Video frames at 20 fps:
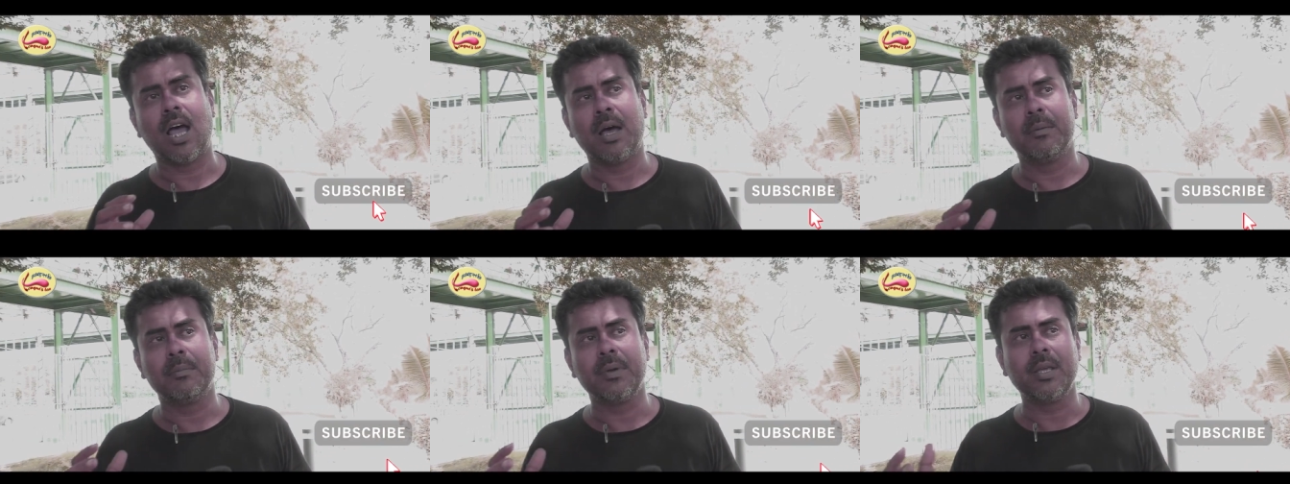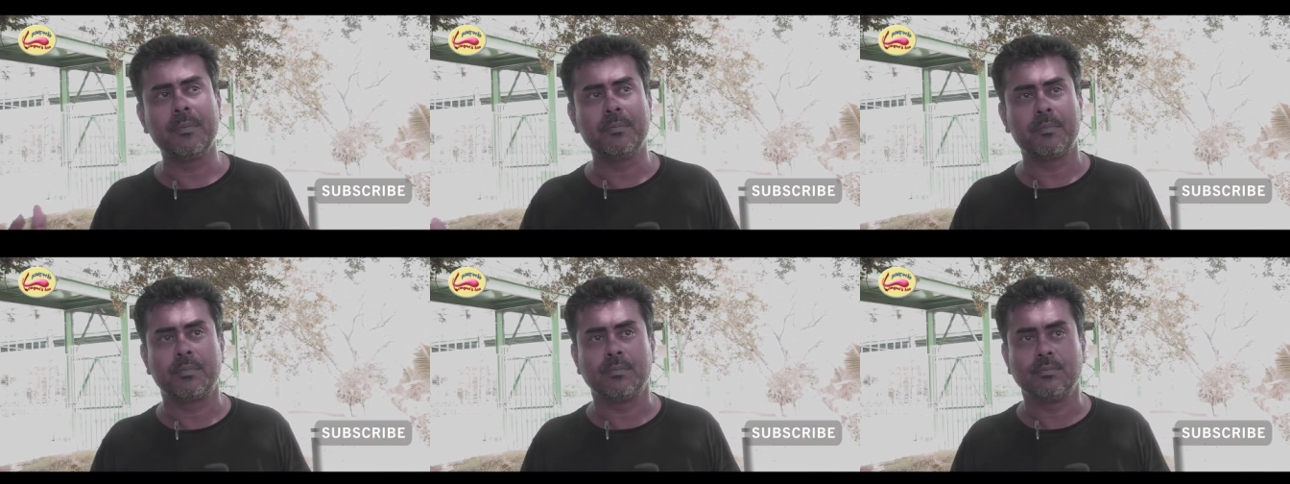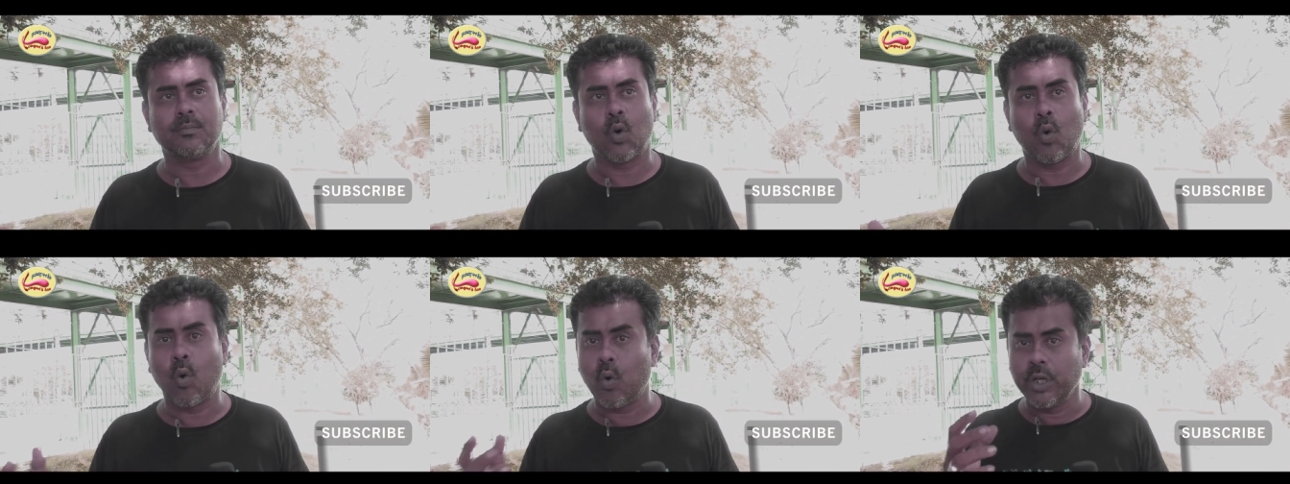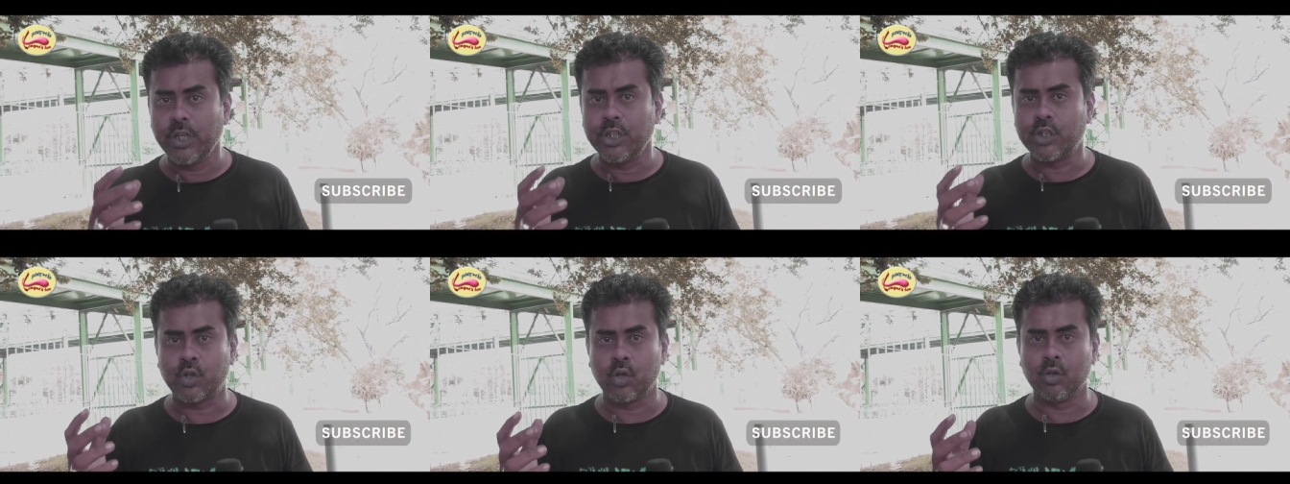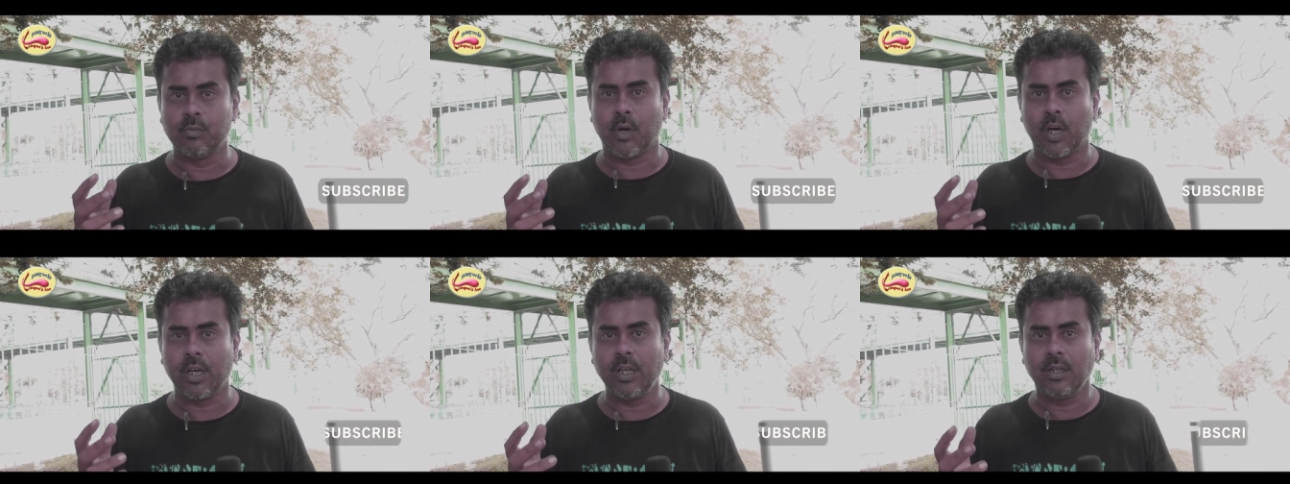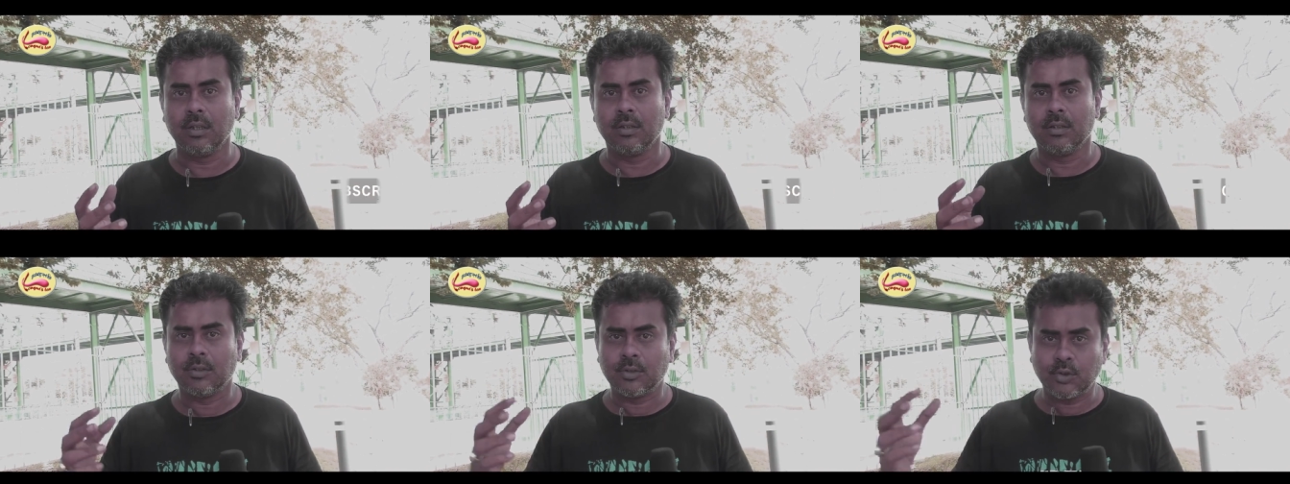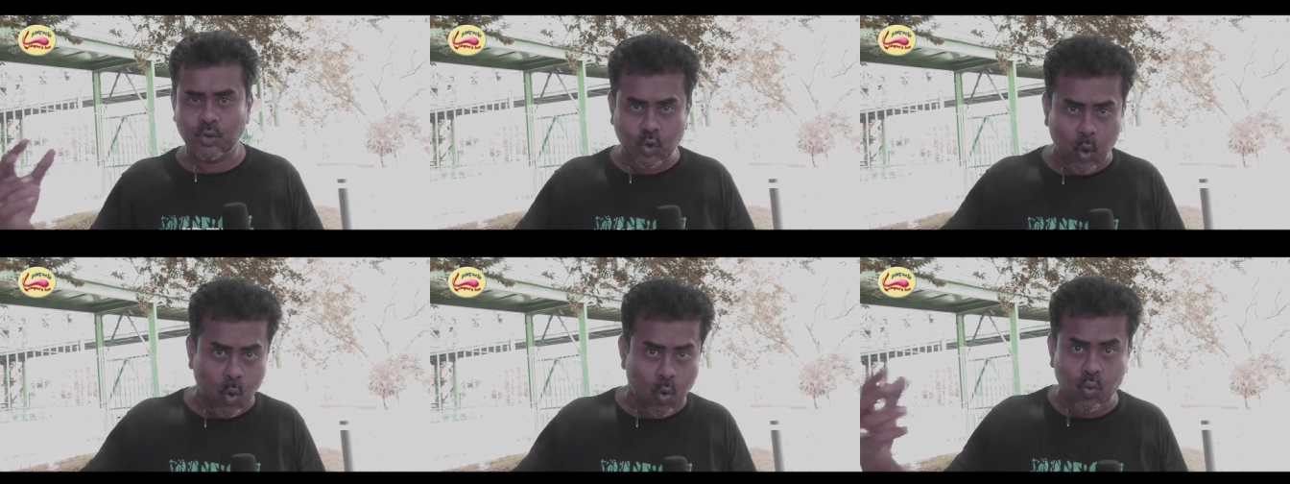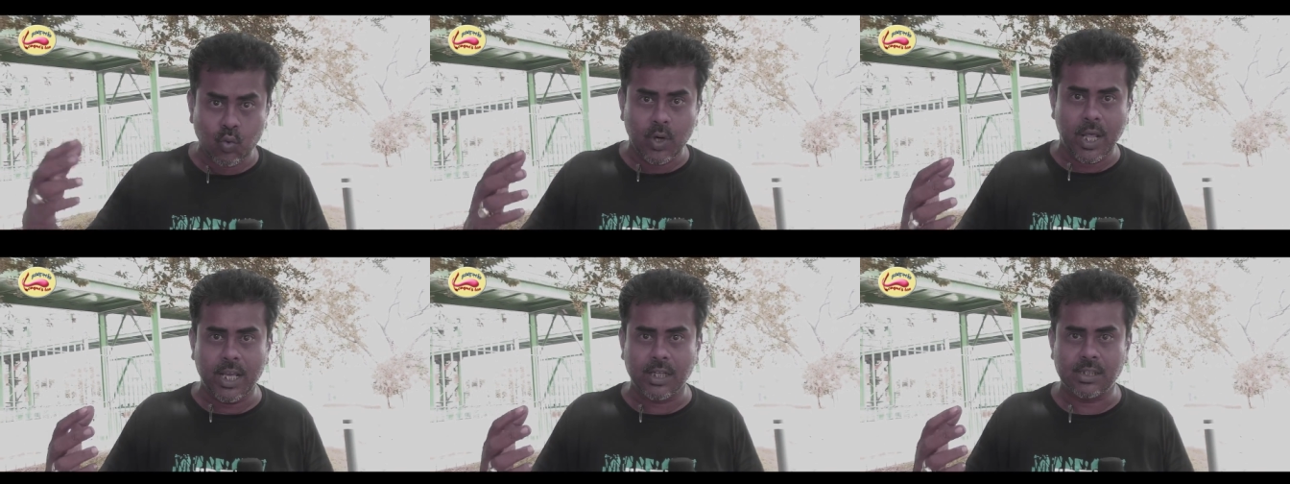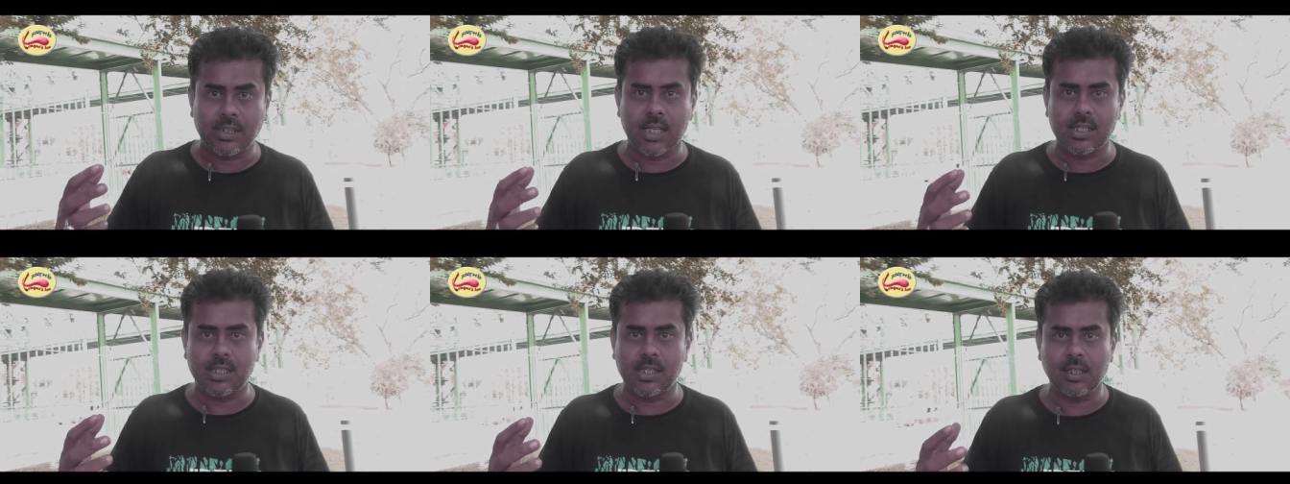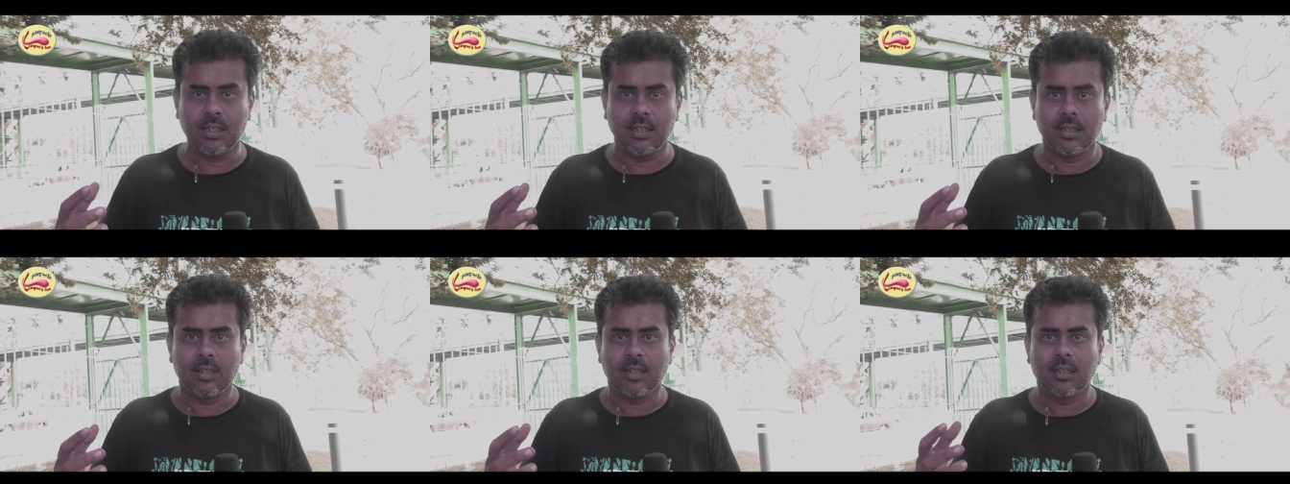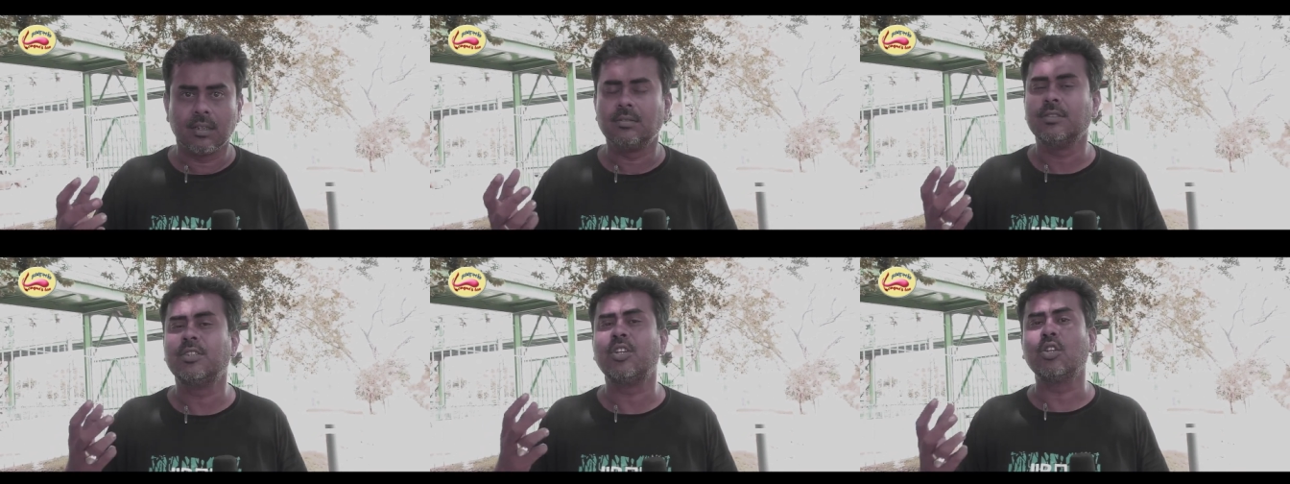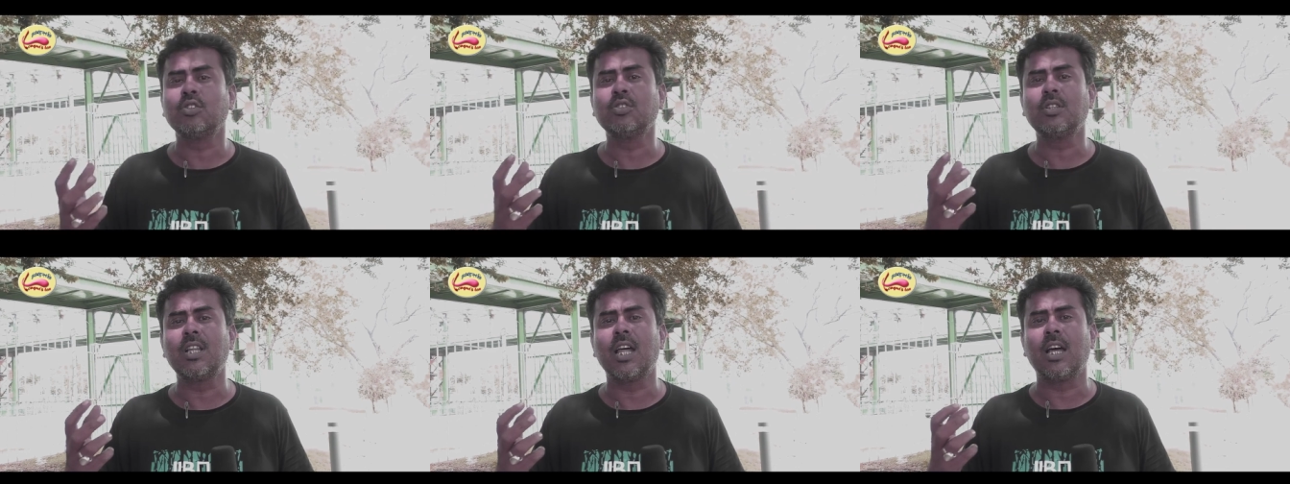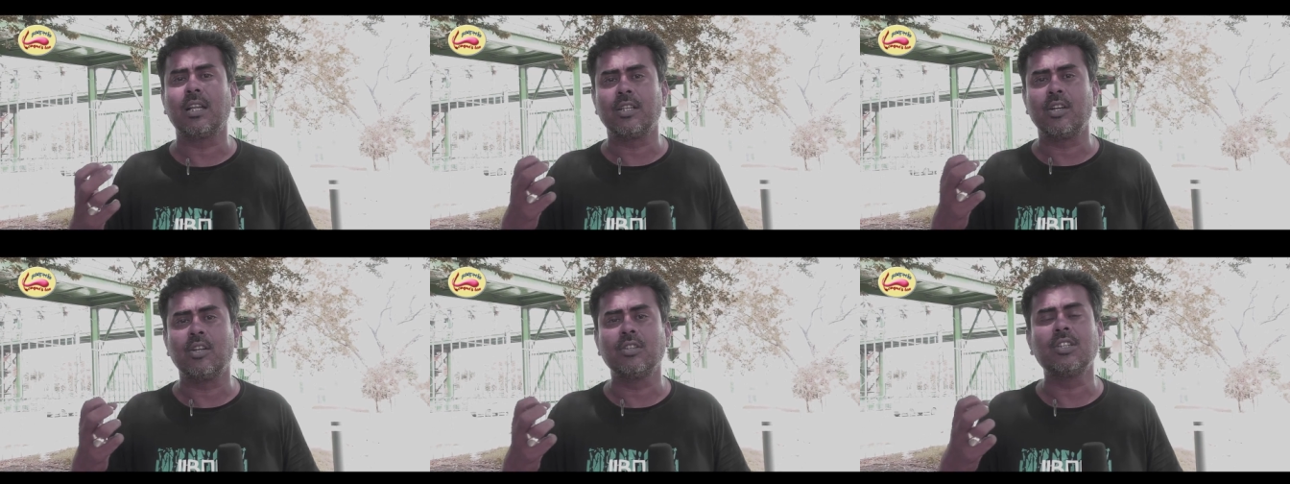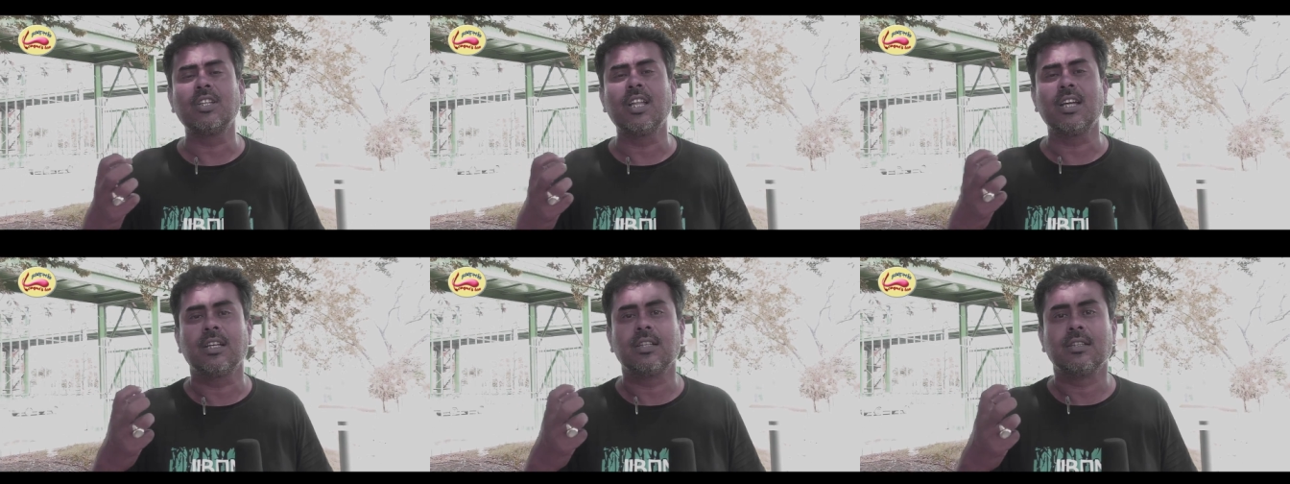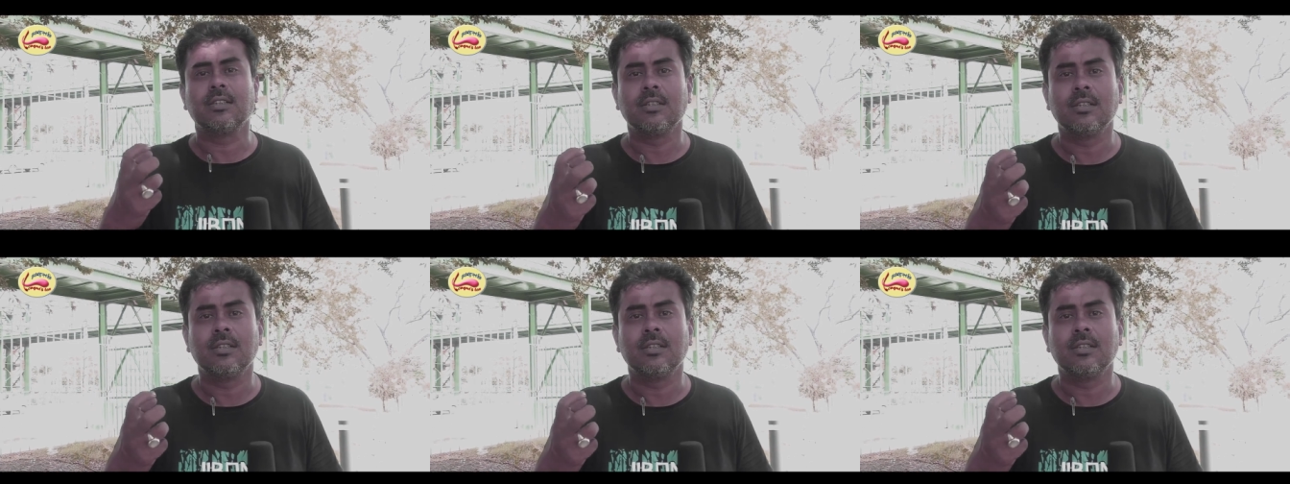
আমি ওই সময় দৌড়ে এসেছি নিরঞ্জনদা নিরঞ্জনদা